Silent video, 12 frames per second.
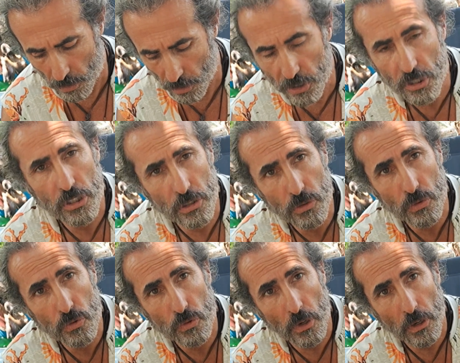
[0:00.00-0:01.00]
içki
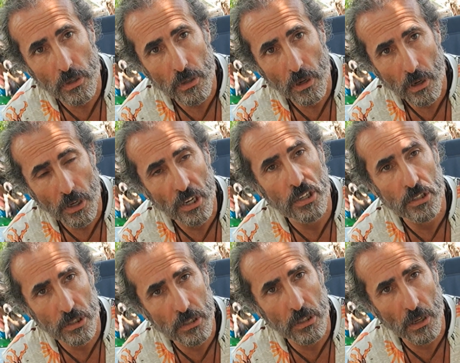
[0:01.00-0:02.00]
içiyorsun orada. E,
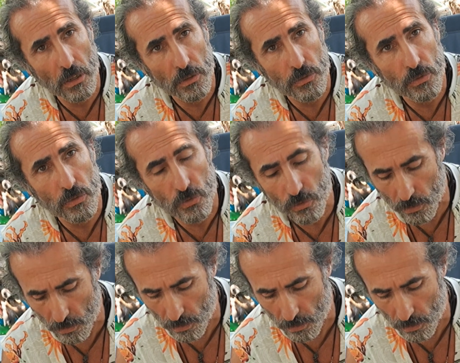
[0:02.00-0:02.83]
eşini de aldatıyorsun.